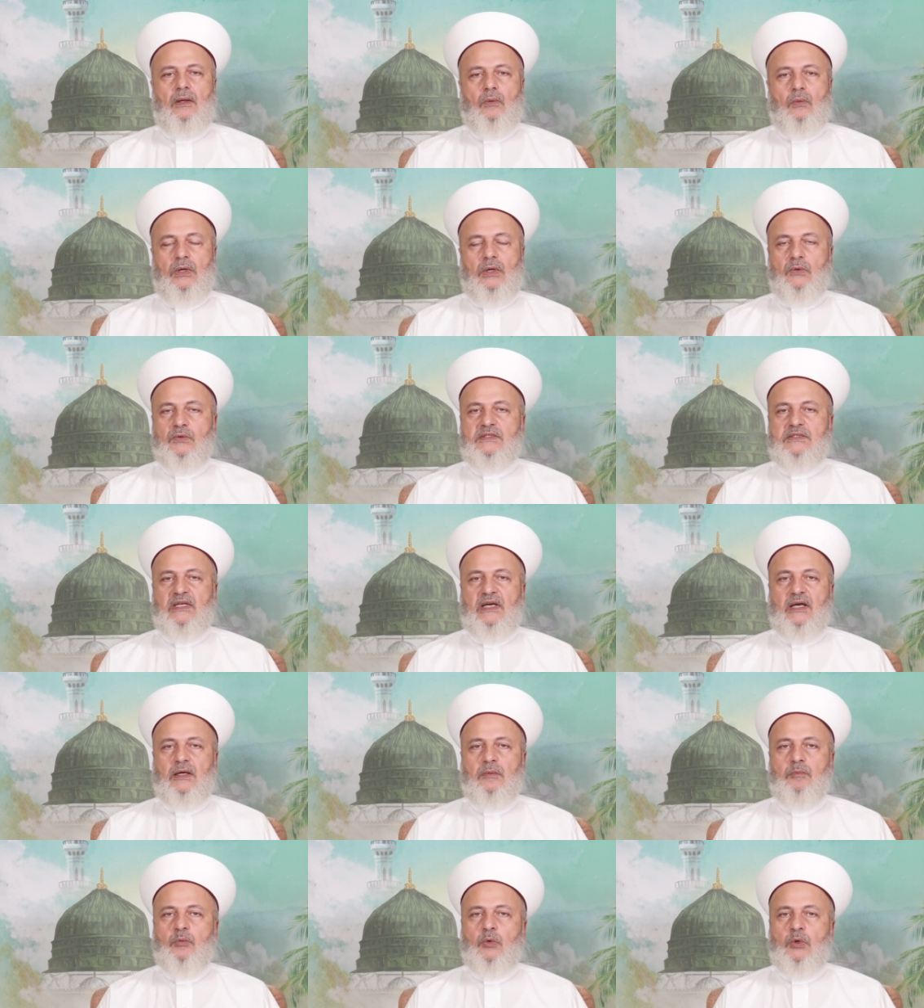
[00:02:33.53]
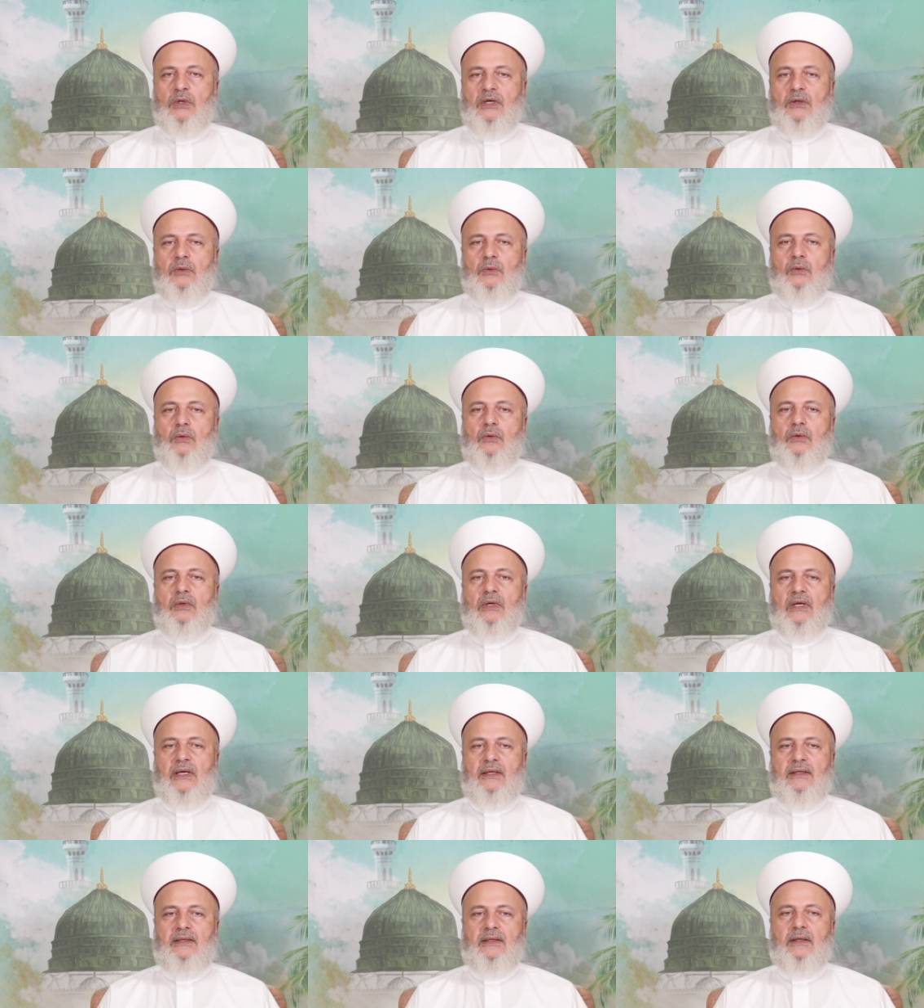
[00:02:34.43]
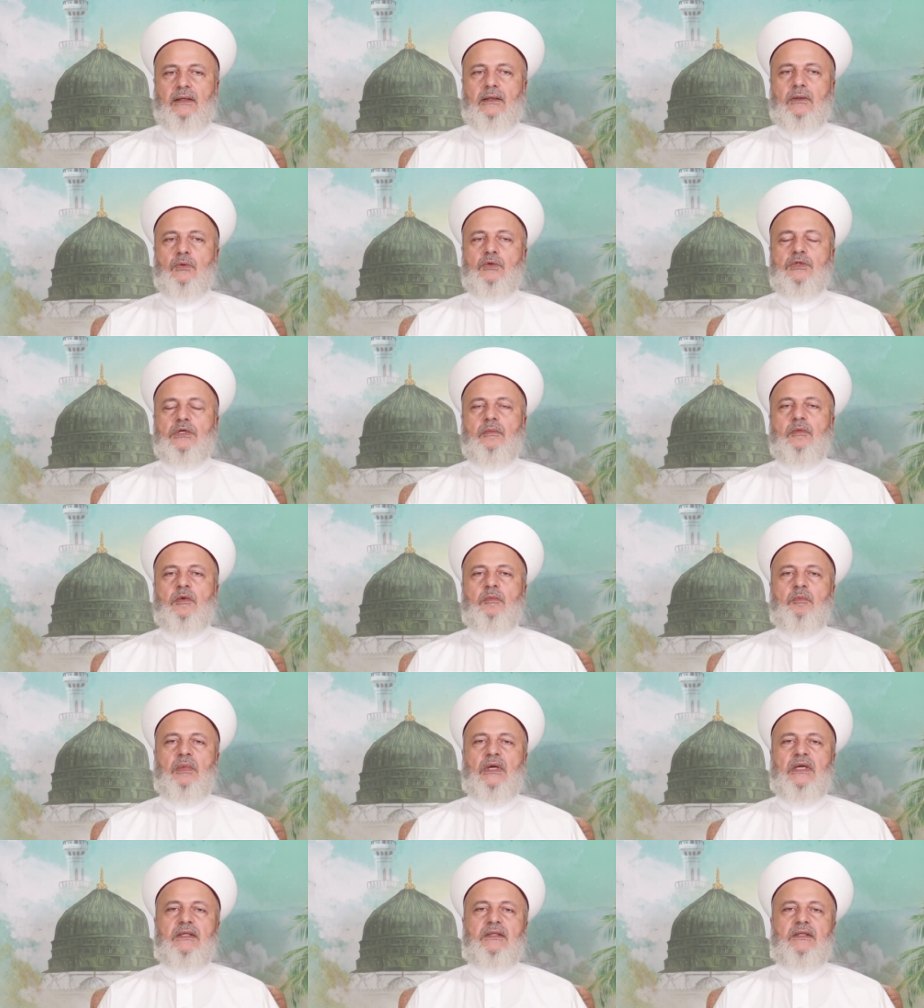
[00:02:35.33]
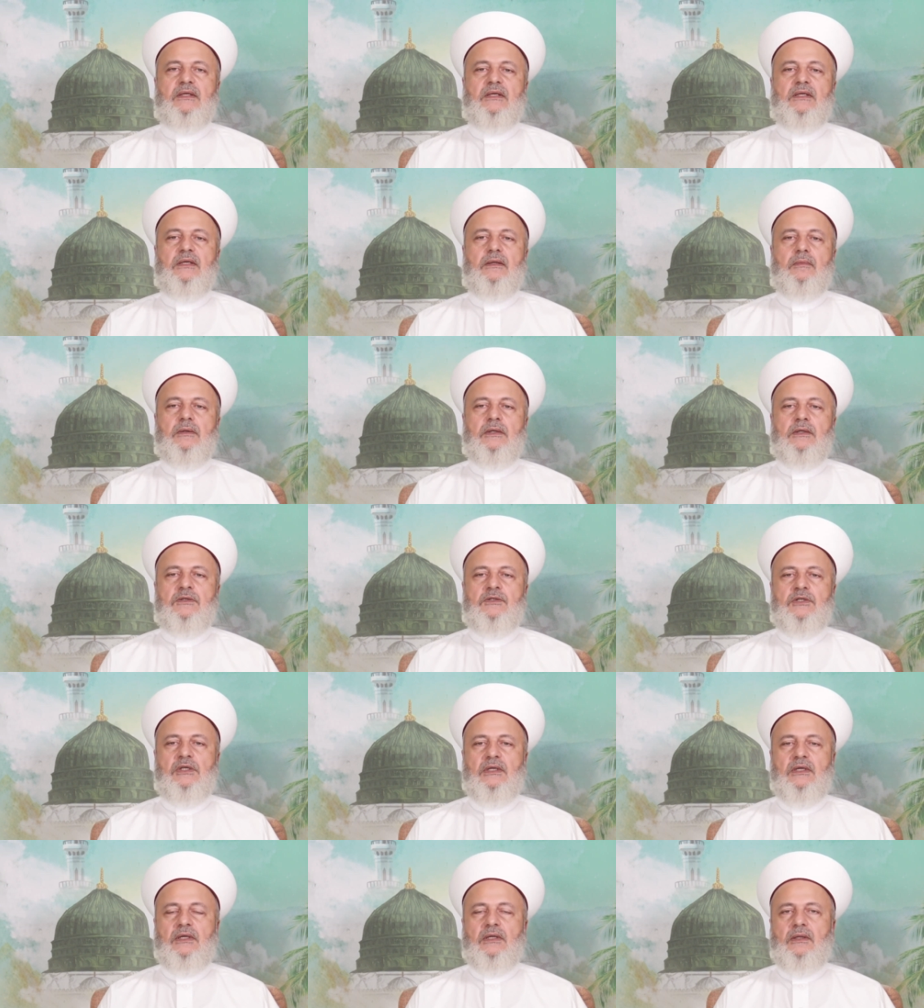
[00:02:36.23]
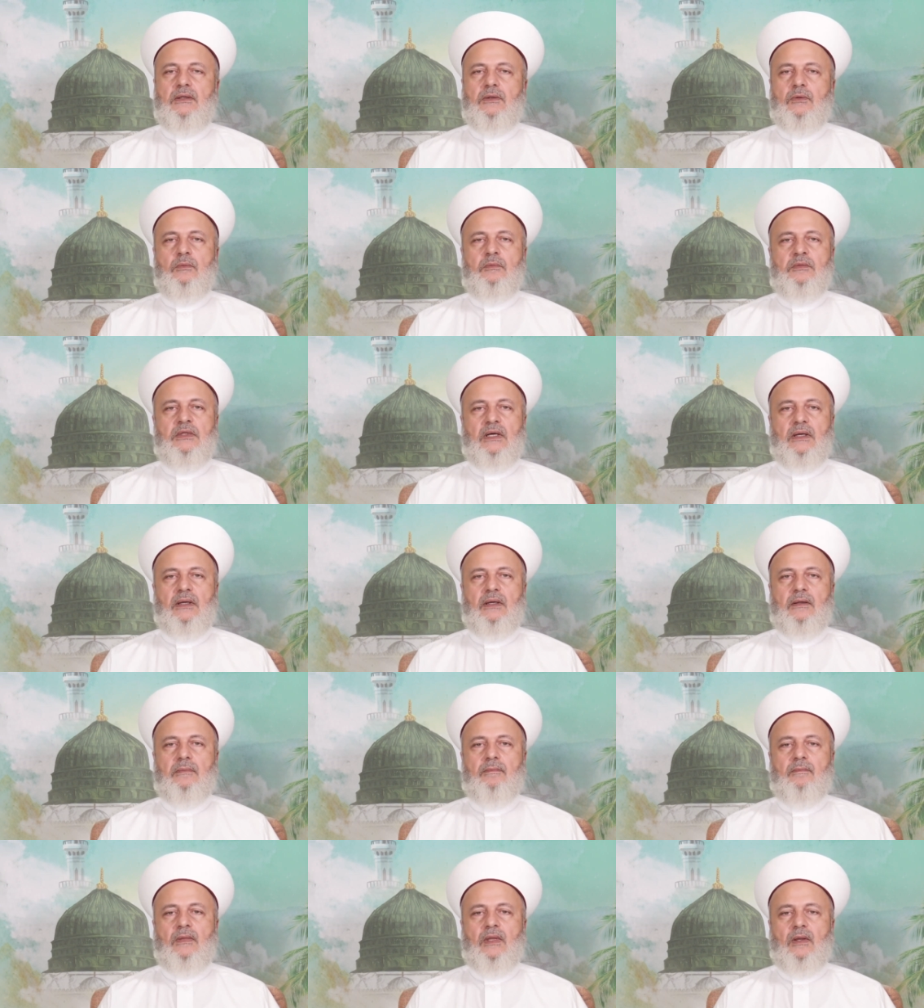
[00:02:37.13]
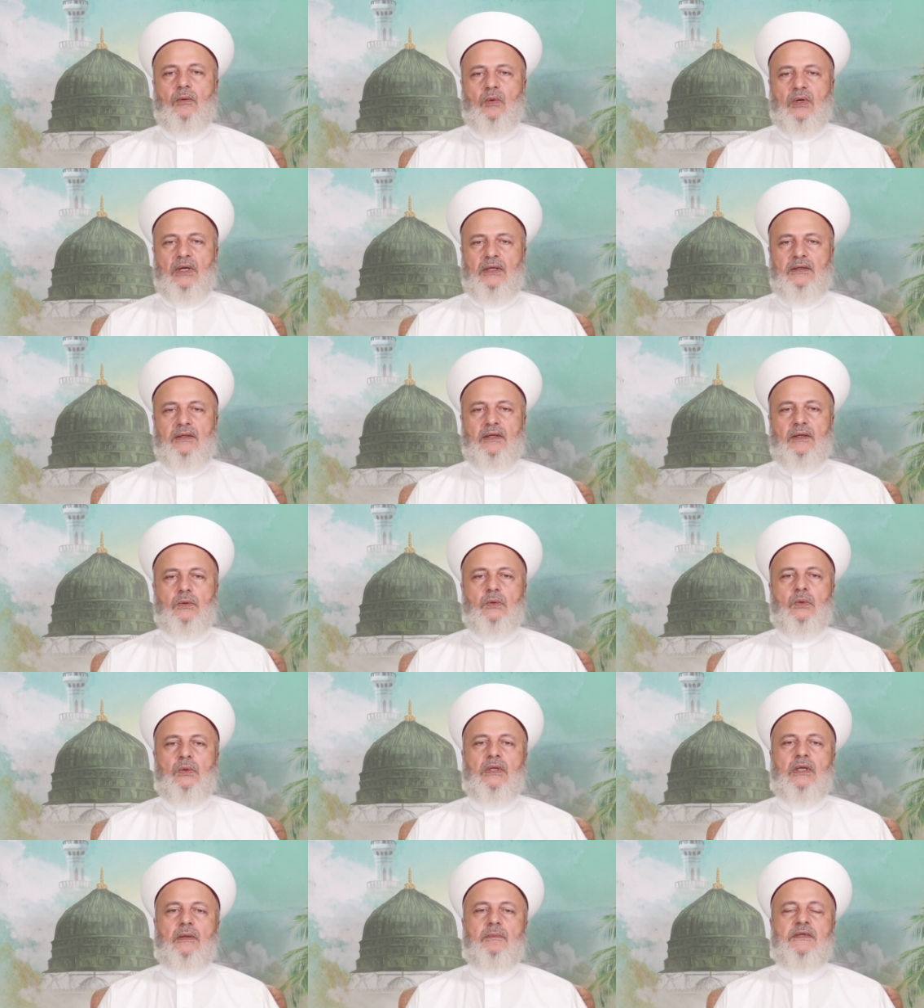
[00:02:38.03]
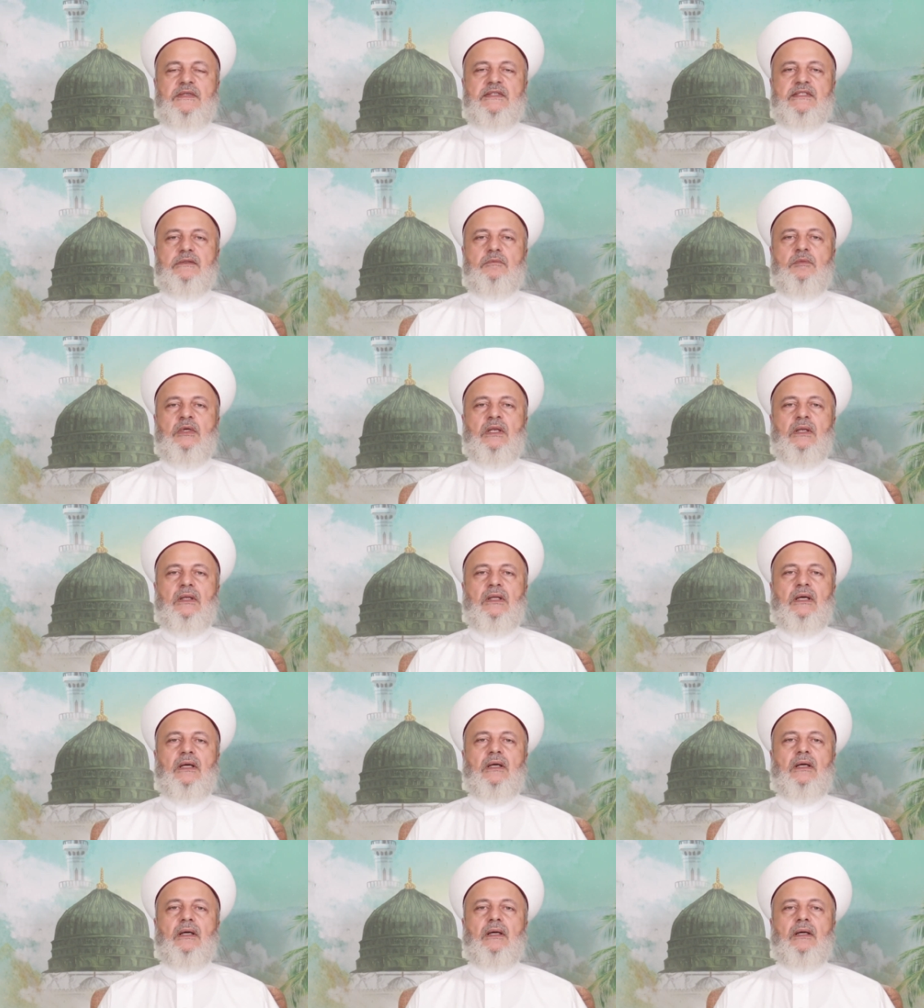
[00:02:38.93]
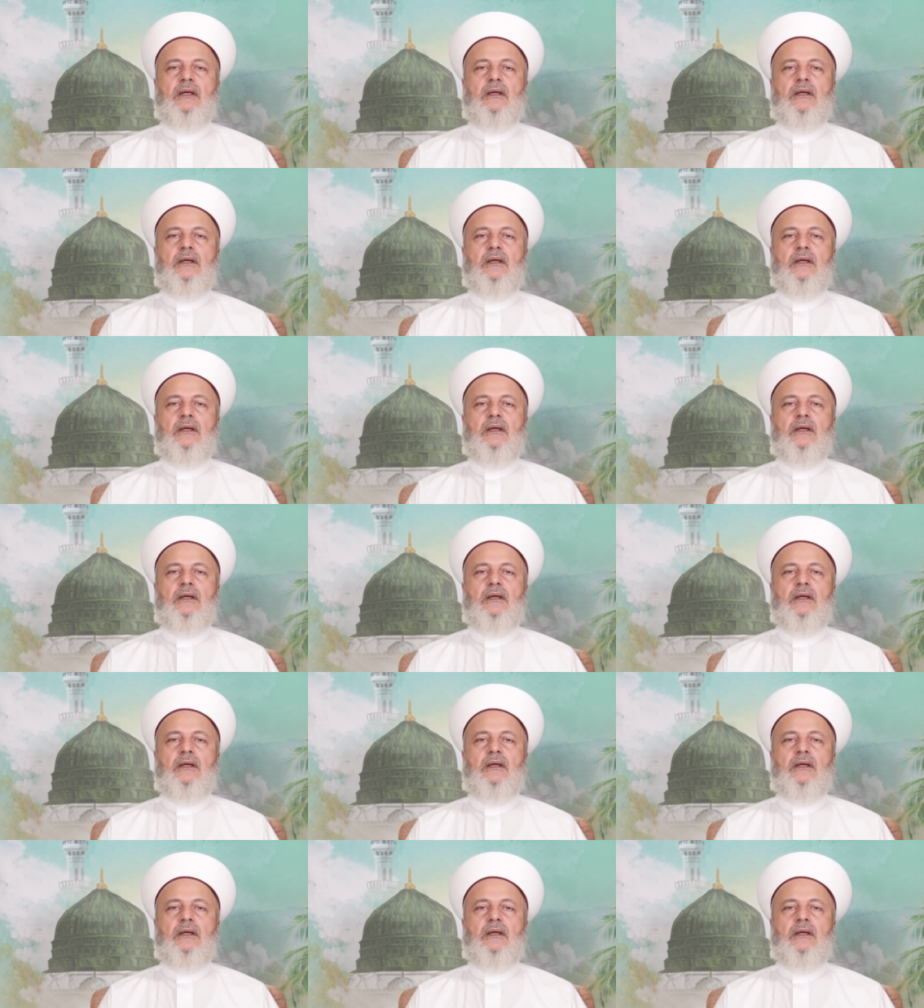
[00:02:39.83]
ويستحب له أن يخرج من بيته برجله اليمنى وأن يقول بسم الله